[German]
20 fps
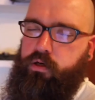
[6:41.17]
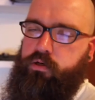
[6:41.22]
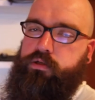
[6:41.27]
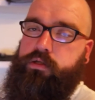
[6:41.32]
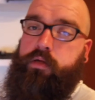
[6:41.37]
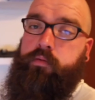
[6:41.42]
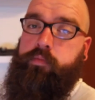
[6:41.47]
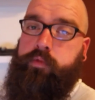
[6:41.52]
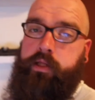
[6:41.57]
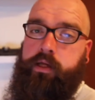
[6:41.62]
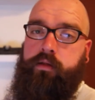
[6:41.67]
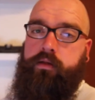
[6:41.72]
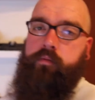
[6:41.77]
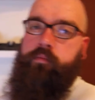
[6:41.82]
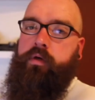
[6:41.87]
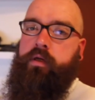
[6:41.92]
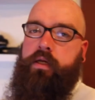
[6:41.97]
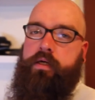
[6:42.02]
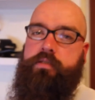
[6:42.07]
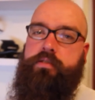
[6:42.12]
Außerdem denkt an
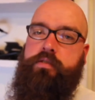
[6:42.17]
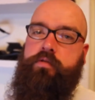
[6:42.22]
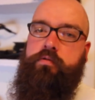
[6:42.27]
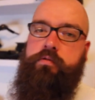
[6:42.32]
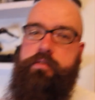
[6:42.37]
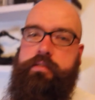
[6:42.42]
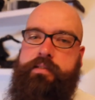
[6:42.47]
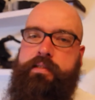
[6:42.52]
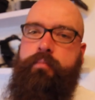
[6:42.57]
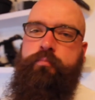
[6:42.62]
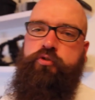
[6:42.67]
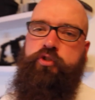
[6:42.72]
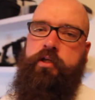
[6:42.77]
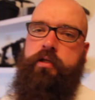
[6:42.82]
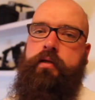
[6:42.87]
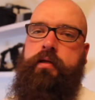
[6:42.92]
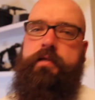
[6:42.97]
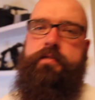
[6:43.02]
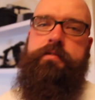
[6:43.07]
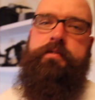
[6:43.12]
meine Aktion
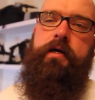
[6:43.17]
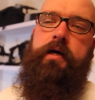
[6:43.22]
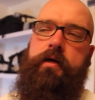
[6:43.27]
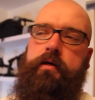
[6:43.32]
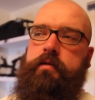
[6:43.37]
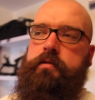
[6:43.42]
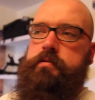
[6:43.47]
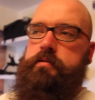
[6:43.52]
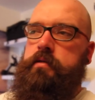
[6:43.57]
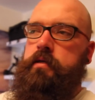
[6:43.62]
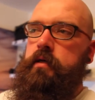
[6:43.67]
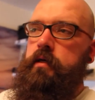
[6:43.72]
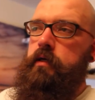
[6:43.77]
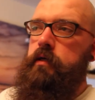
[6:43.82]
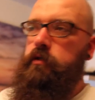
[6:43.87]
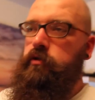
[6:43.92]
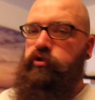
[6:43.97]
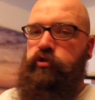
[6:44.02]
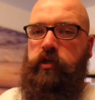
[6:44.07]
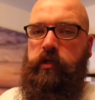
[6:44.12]
Snapchatter des Tages.
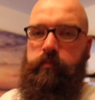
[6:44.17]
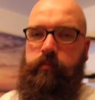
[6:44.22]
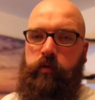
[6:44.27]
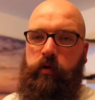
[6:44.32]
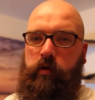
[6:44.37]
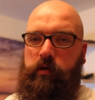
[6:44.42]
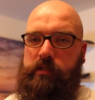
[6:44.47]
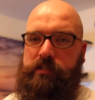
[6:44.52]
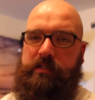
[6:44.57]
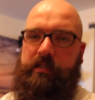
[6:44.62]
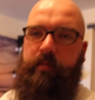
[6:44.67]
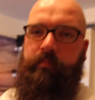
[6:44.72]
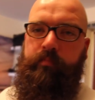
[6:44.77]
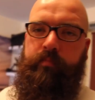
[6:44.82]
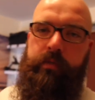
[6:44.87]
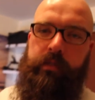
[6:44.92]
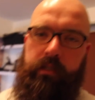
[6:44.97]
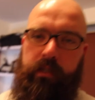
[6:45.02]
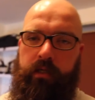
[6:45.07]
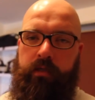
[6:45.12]
Schickt mir eure
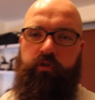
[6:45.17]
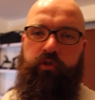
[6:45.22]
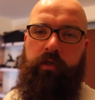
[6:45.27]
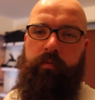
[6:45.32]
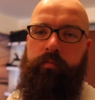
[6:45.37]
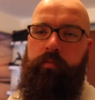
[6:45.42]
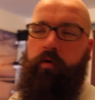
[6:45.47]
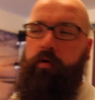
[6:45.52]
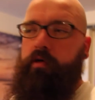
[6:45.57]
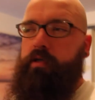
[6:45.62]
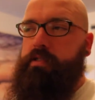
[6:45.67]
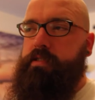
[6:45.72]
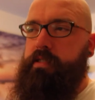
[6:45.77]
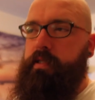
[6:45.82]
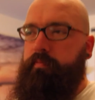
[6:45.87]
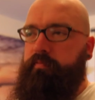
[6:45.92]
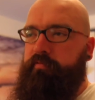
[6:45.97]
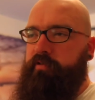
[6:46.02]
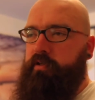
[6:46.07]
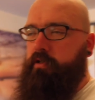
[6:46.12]
Snap-Bilder, schickt mir eure
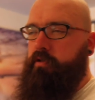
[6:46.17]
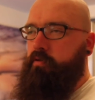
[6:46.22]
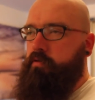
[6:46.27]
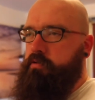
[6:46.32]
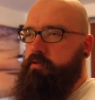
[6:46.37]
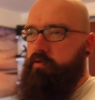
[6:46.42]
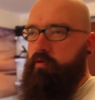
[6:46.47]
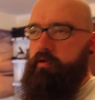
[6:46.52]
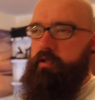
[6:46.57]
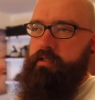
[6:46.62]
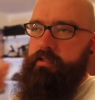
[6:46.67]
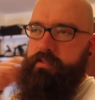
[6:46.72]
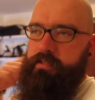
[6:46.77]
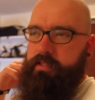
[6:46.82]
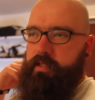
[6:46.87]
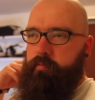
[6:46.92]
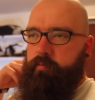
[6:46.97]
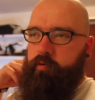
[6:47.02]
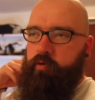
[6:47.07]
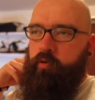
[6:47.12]
Snap-Videos, euren
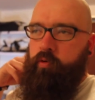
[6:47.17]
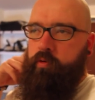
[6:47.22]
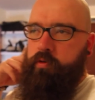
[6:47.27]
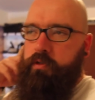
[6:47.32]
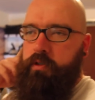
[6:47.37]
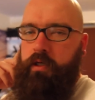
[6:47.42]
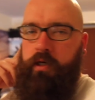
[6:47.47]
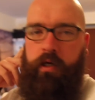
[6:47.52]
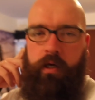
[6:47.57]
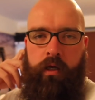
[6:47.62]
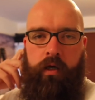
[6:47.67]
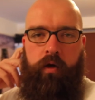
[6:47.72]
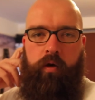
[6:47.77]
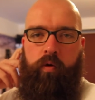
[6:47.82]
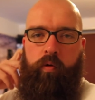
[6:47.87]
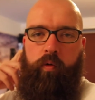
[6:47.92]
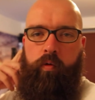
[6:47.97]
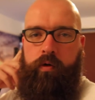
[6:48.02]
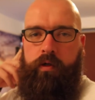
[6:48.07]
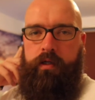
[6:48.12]
Snap-Code
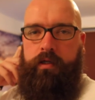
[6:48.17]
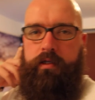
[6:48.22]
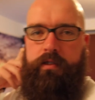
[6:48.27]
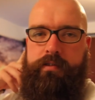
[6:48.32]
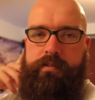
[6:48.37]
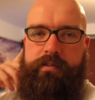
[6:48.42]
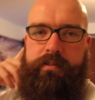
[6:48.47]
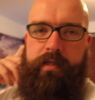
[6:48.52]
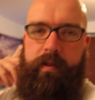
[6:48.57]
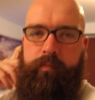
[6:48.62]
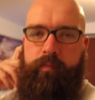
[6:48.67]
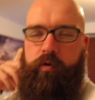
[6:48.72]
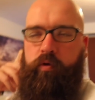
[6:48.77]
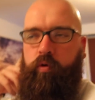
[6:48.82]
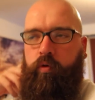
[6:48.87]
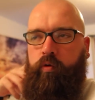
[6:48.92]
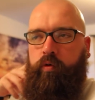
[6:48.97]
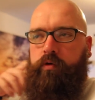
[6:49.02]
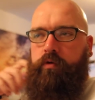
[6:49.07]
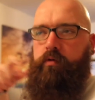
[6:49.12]
oder den
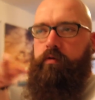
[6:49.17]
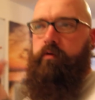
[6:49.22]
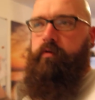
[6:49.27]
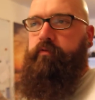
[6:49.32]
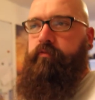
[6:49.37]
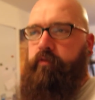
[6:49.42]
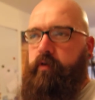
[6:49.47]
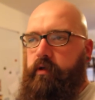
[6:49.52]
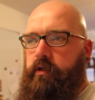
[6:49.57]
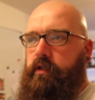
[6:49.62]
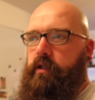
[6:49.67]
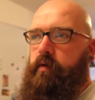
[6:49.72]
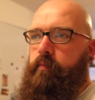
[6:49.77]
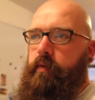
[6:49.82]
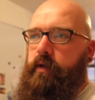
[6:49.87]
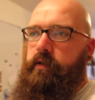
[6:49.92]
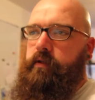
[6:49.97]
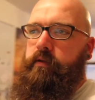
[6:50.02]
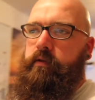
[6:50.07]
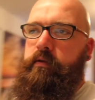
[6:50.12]
Snap-Code von
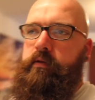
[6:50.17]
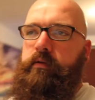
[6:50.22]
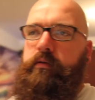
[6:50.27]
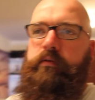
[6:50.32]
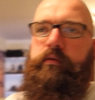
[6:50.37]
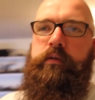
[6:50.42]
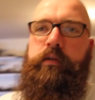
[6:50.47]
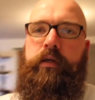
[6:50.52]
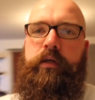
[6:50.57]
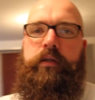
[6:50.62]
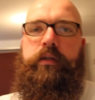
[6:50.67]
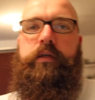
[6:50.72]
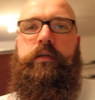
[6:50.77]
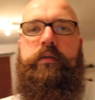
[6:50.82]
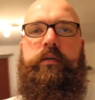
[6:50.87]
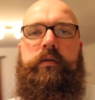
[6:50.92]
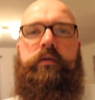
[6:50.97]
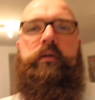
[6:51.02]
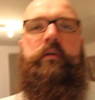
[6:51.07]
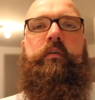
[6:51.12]
jemandem, den
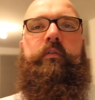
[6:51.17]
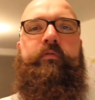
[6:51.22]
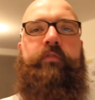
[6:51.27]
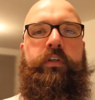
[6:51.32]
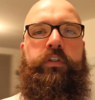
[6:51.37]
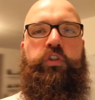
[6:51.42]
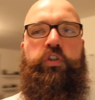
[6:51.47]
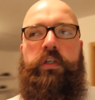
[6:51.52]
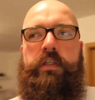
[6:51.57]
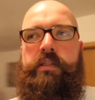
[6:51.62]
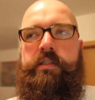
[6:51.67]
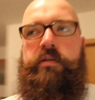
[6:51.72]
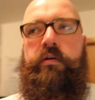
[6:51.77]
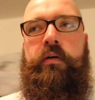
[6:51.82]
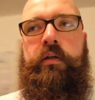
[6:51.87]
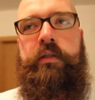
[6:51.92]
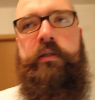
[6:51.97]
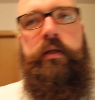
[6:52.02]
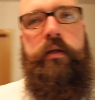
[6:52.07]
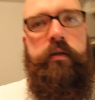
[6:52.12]
ich äh, featuren
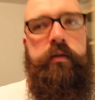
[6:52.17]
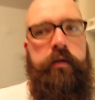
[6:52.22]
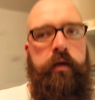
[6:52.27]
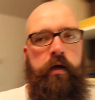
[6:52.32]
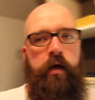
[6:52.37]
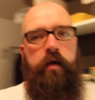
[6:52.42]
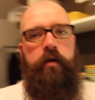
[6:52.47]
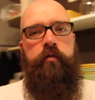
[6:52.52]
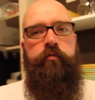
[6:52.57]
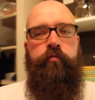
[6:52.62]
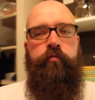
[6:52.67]
soll, den ihr gerne